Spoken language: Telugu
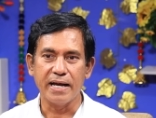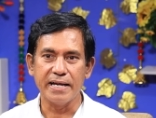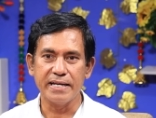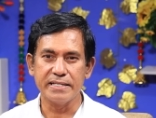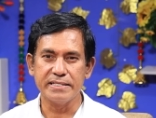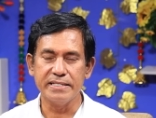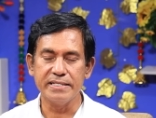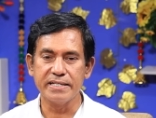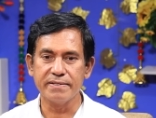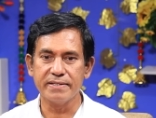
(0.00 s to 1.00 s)
ఆయన
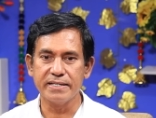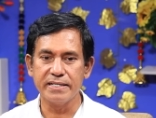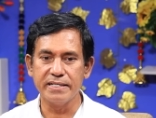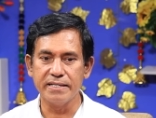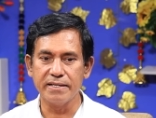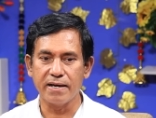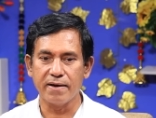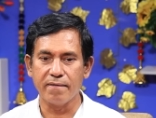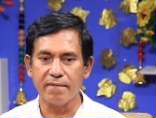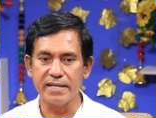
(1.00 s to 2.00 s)
చేసినటువంటి
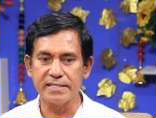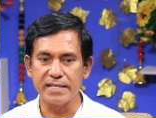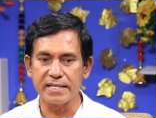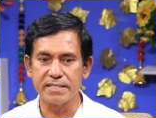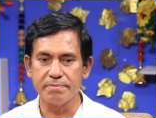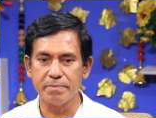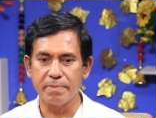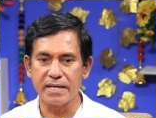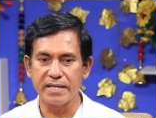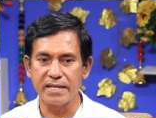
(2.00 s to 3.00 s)
వైఎస్ఆర్సీపీ
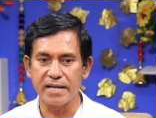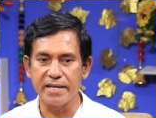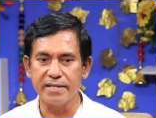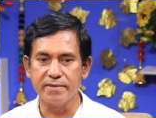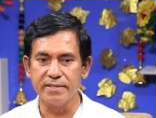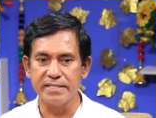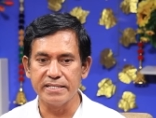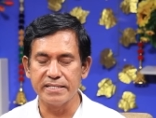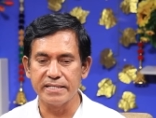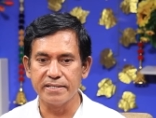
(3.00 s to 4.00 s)
పార్టీ నాయకులు
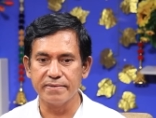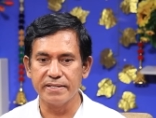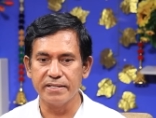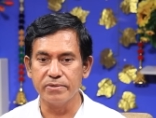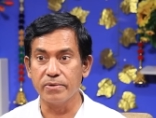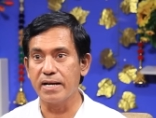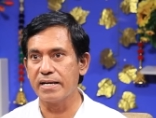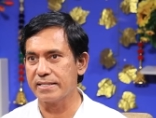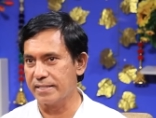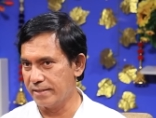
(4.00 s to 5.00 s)
చేసినటువంటి
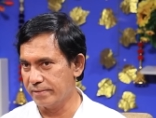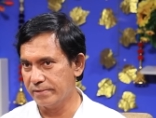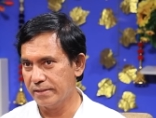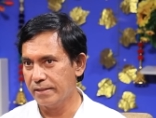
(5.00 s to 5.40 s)
దురాగతాలు